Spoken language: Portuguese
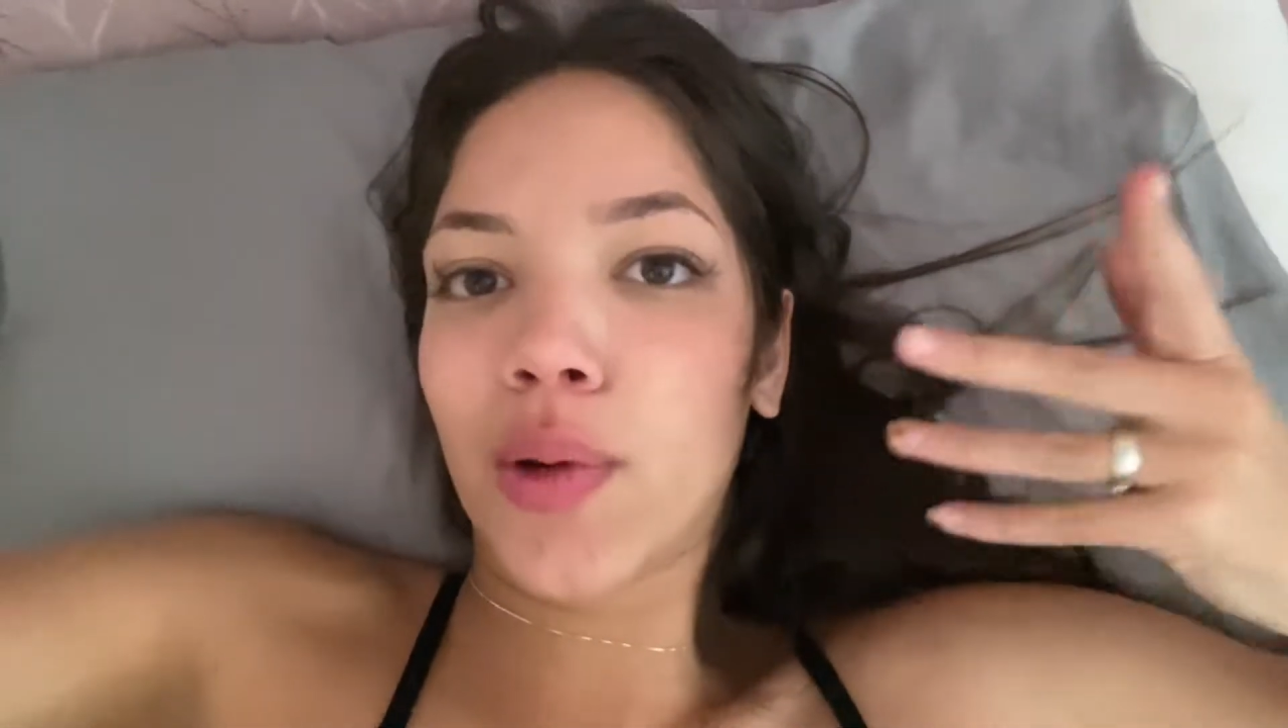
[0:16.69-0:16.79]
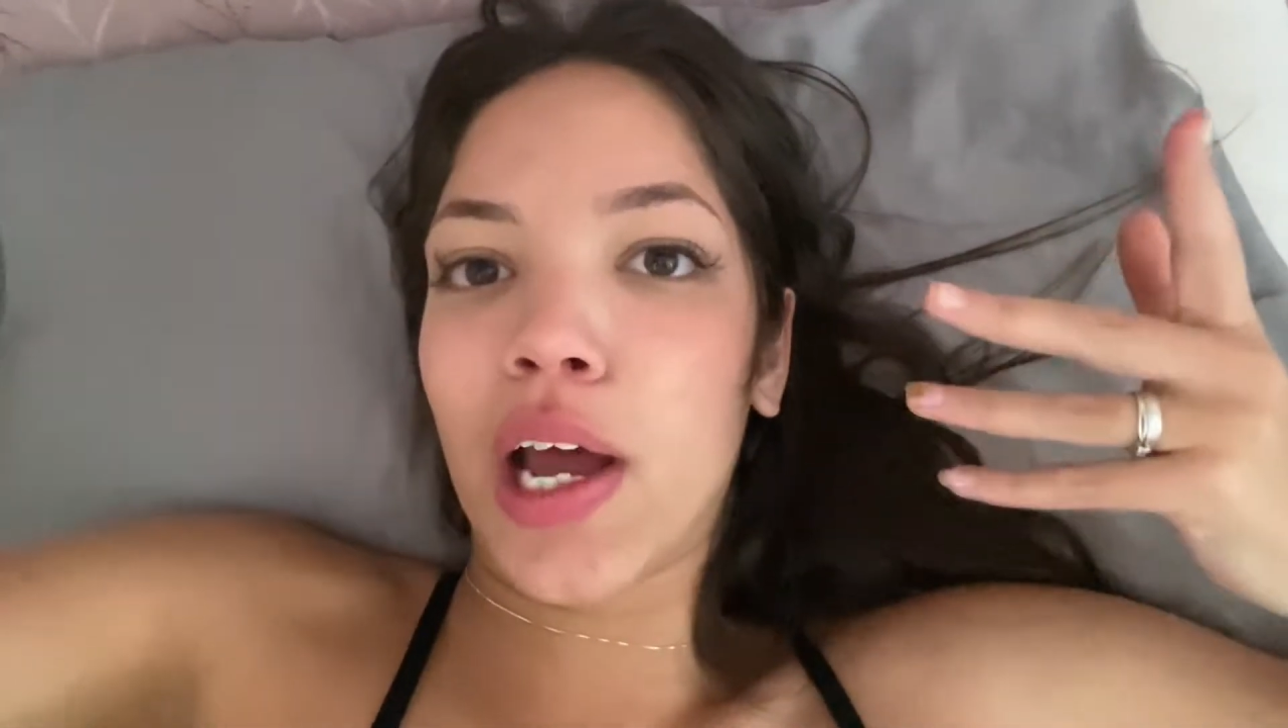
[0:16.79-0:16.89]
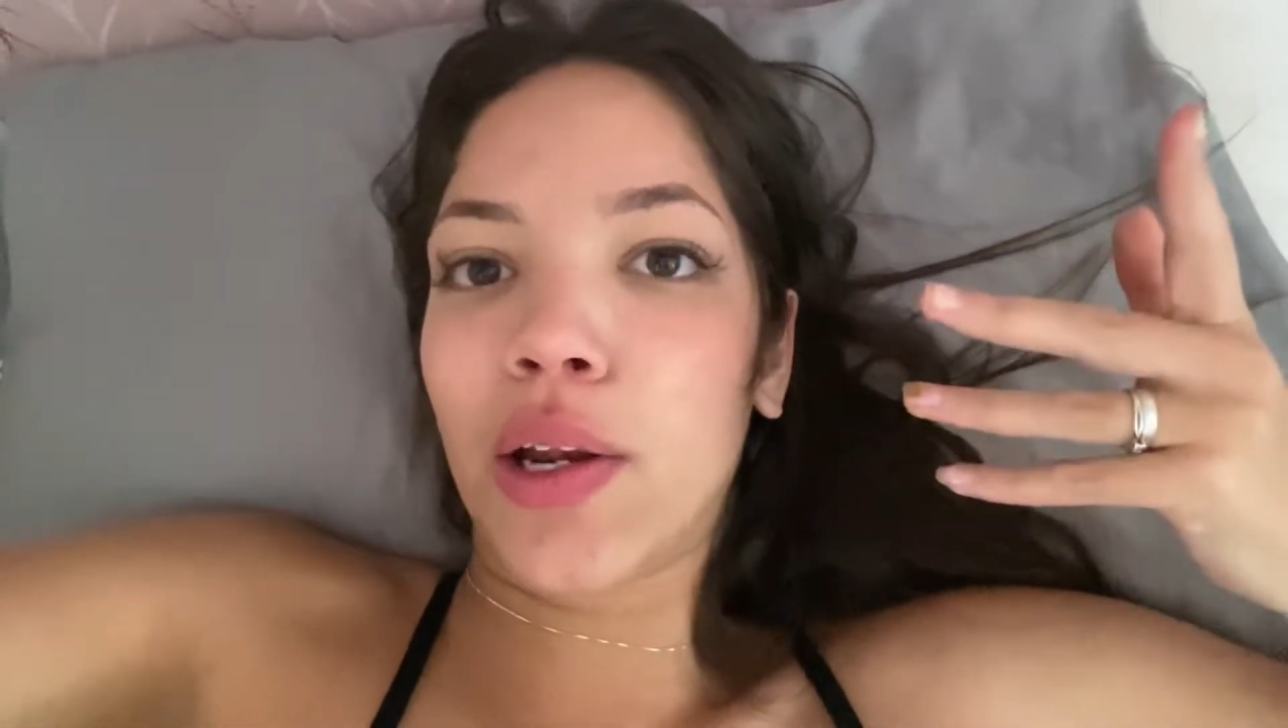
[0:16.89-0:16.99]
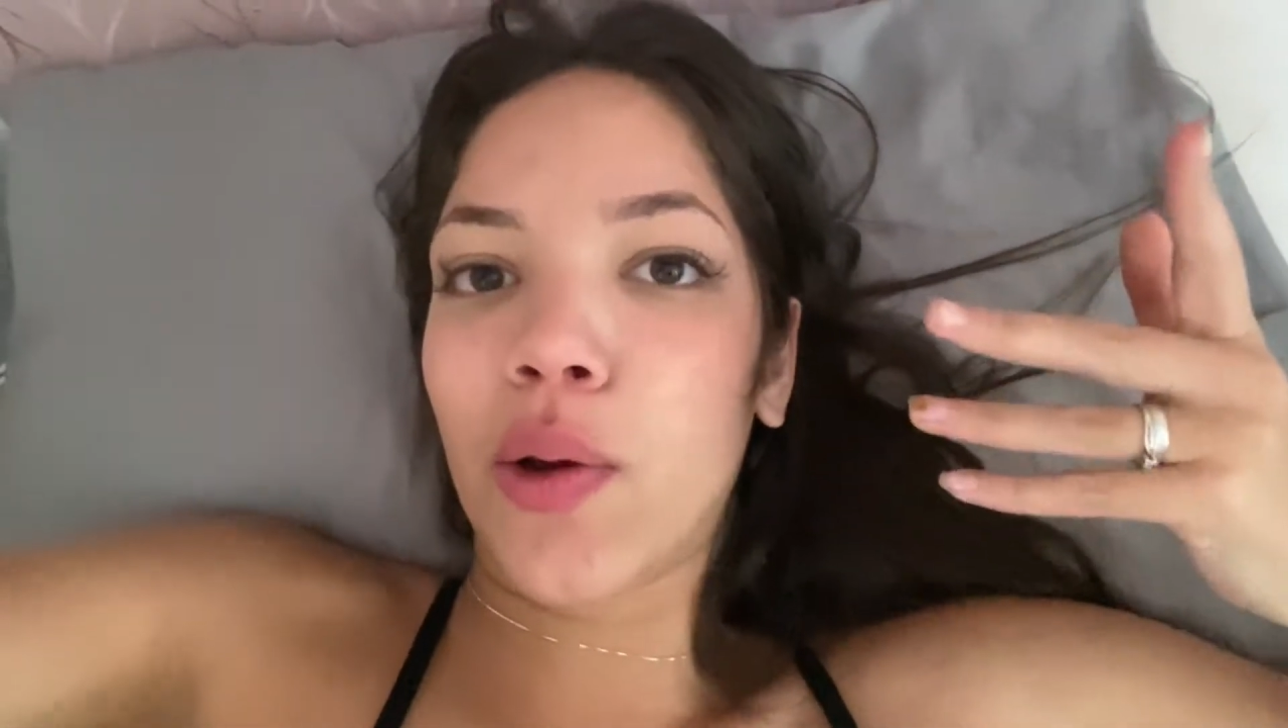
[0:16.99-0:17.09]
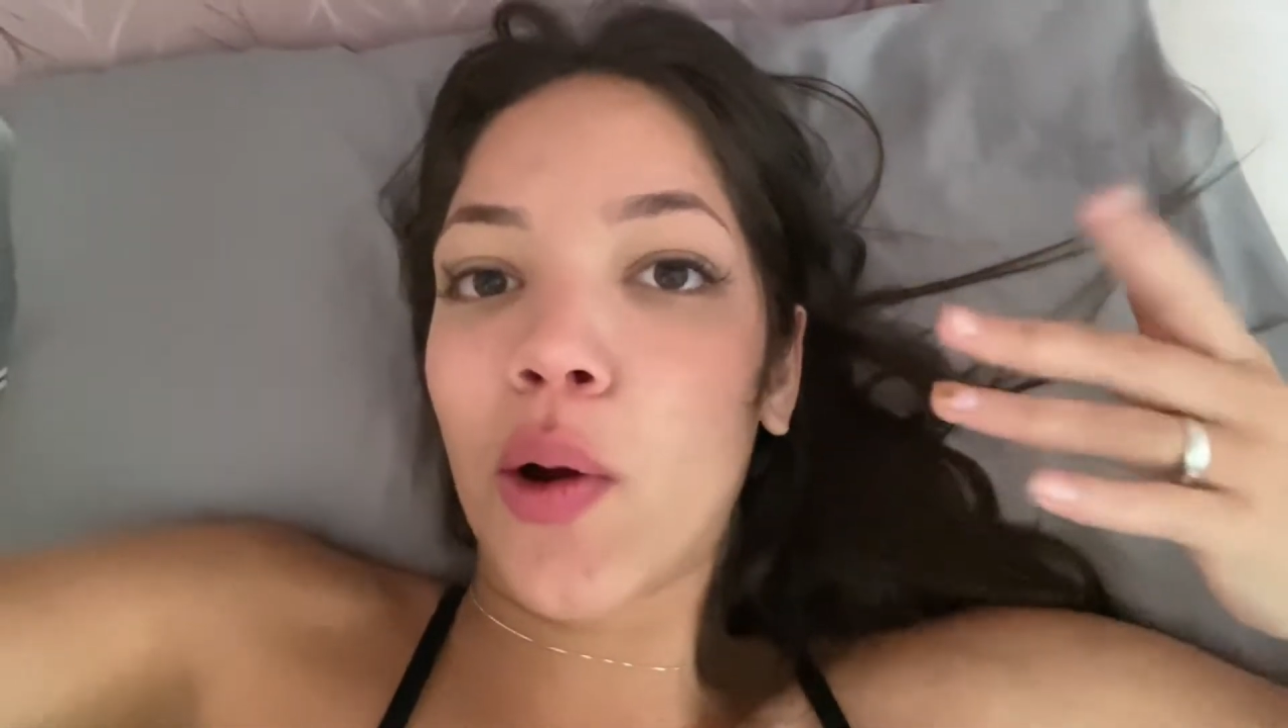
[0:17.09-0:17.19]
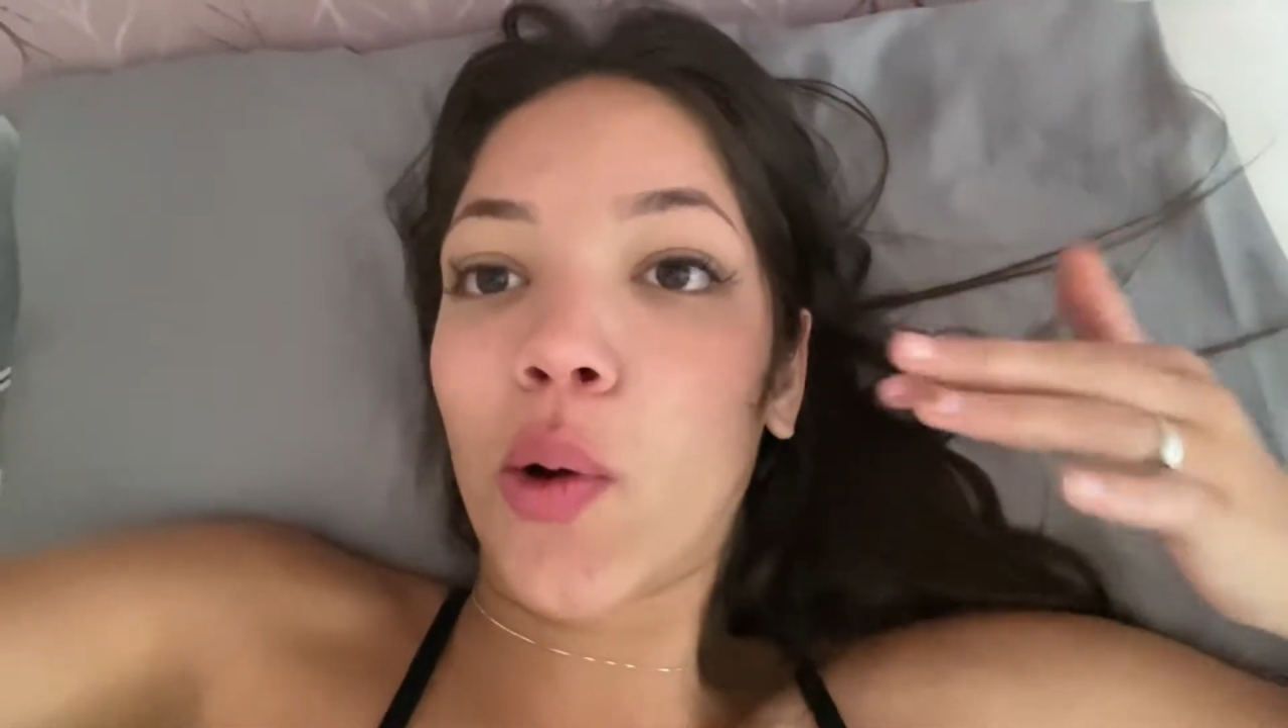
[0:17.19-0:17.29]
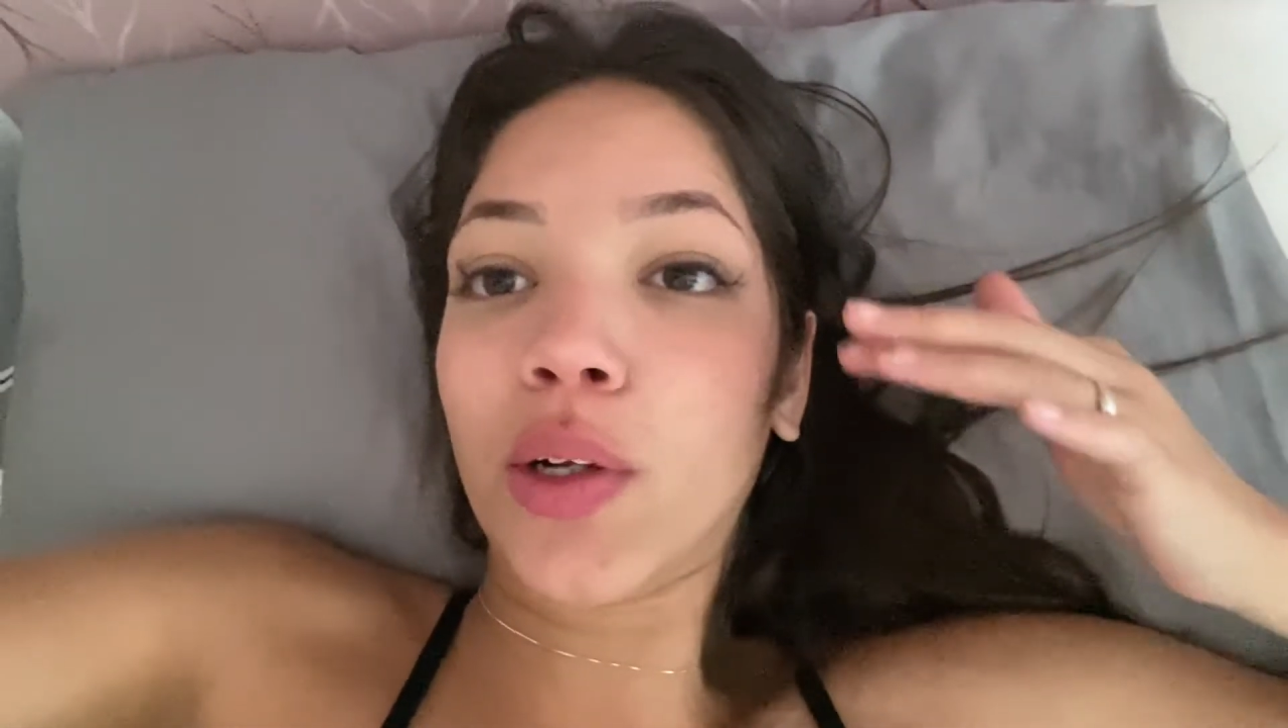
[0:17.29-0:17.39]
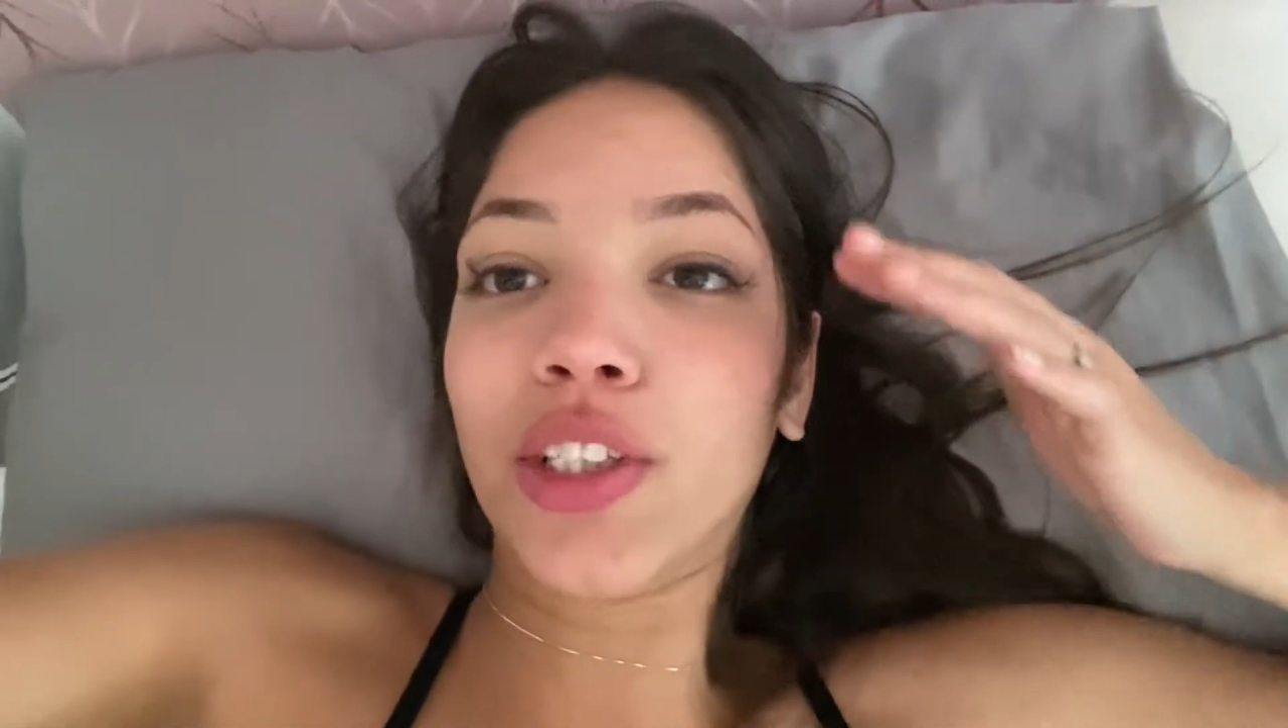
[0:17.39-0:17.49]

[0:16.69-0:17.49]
horário que eu acordo